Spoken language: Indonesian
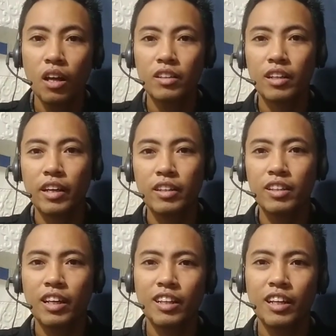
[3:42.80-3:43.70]
Terkait
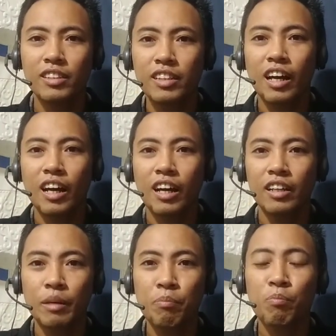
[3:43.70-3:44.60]
dengan gaji ya,
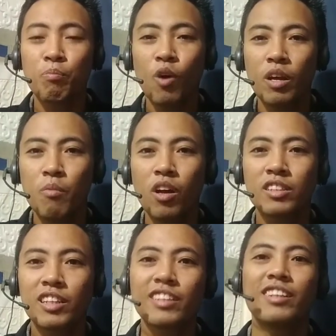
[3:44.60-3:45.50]
ya boleh-boleh
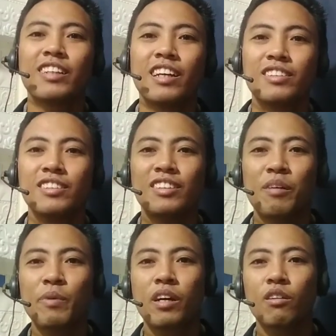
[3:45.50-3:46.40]
saja digaji,
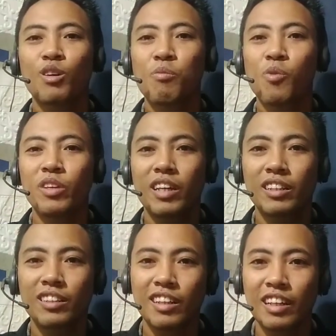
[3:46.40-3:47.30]
tapi kalau
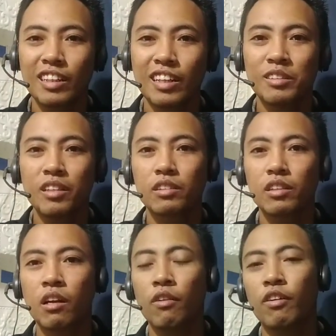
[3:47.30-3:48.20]
kemudian gajinya
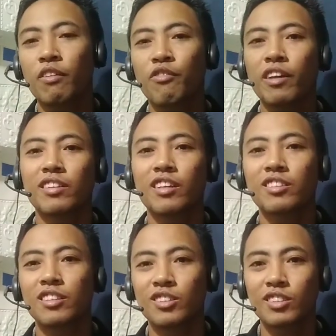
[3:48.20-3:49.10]
ter
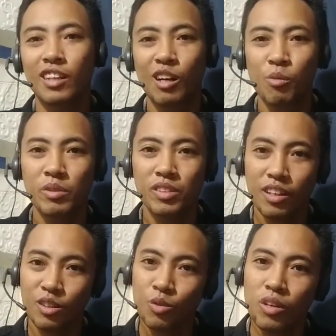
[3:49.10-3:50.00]
fantastis terlalu besar
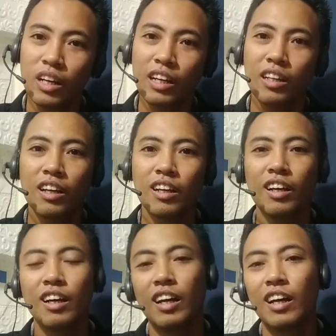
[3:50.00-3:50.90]
juga kan.
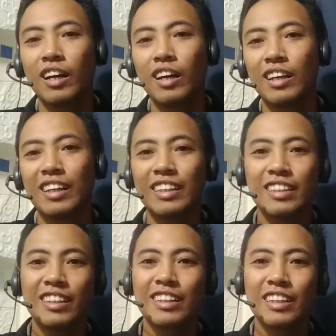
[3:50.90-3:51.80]

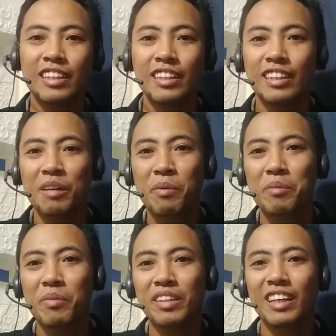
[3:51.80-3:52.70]
Ini ini apa
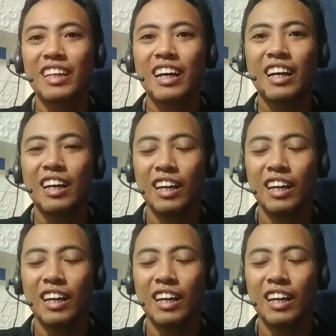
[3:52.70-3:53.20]
namanya ya?